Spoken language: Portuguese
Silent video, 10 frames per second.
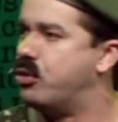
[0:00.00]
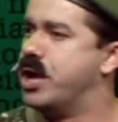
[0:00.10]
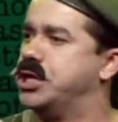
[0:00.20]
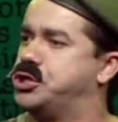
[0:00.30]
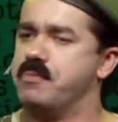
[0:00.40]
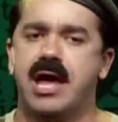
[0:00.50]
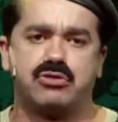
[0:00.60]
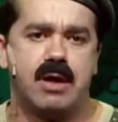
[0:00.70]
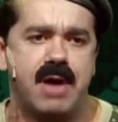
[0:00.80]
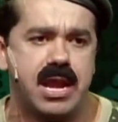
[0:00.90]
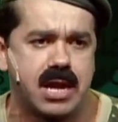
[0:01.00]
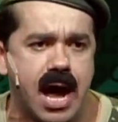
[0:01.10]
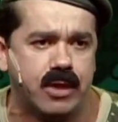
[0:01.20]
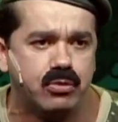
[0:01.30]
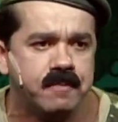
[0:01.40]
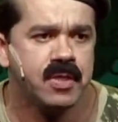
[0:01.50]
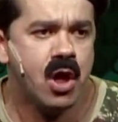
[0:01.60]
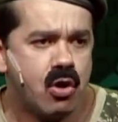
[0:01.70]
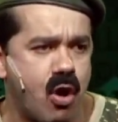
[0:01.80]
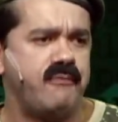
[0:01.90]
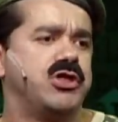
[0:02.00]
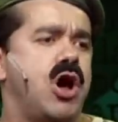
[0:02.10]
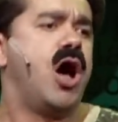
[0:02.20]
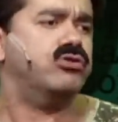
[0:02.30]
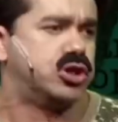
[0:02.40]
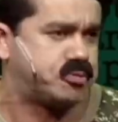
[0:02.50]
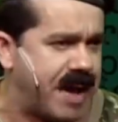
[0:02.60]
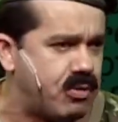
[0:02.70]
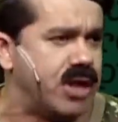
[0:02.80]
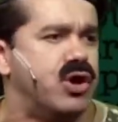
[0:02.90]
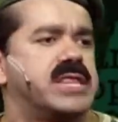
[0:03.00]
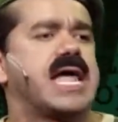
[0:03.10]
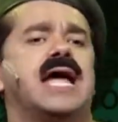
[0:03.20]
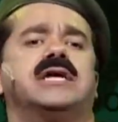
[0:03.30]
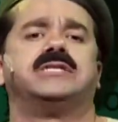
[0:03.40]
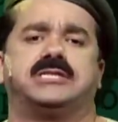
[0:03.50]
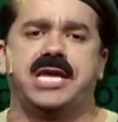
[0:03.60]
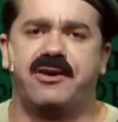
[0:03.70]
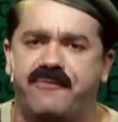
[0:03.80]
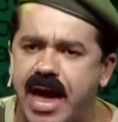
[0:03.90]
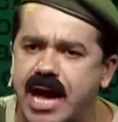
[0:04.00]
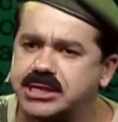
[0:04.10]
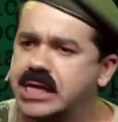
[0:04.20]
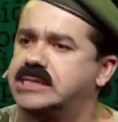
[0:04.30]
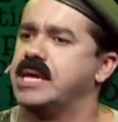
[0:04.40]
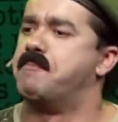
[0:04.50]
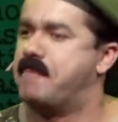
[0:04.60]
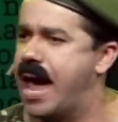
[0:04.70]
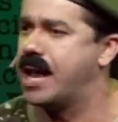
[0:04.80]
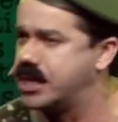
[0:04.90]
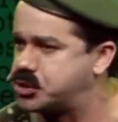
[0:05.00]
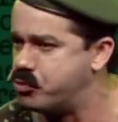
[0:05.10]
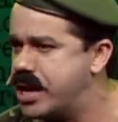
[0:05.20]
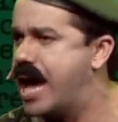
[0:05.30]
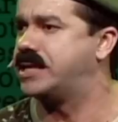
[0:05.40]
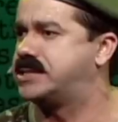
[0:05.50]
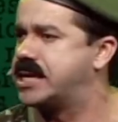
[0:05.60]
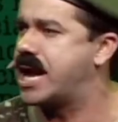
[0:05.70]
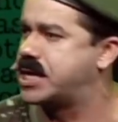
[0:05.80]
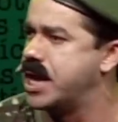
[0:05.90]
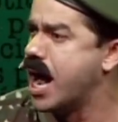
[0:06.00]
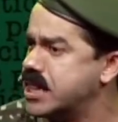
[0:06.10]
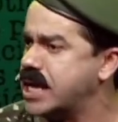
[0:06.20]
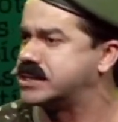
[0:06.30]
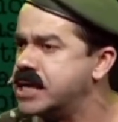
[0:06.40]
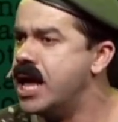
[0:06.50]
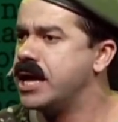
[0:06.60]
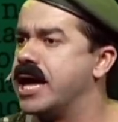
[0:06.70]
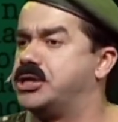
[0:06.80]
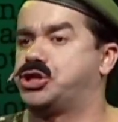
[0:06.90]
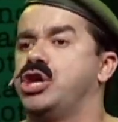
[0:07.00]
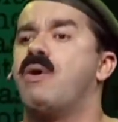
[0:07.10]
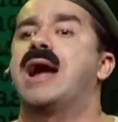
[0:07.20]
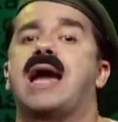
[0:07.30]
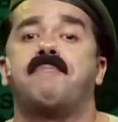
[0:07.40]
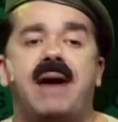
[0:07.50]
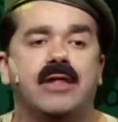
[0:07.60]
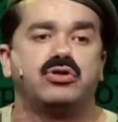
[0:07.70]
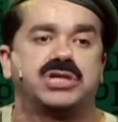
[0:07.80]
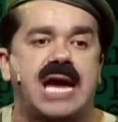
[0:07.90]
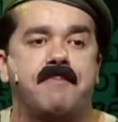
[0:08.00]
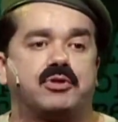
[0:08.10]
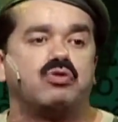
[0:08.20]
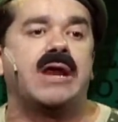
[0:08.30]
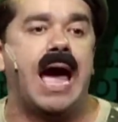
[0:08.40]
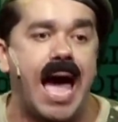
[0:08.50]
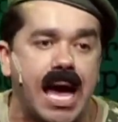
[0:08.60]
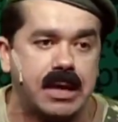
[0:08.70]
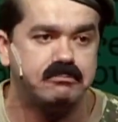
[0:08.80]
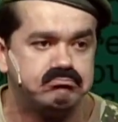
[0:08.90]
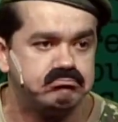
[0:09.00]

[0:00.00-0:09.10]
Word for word: pelo regimento americano, convidou-nos para uma noitada de cervejas e belas mulheres iraquianas que eles tinham acabado de capturar.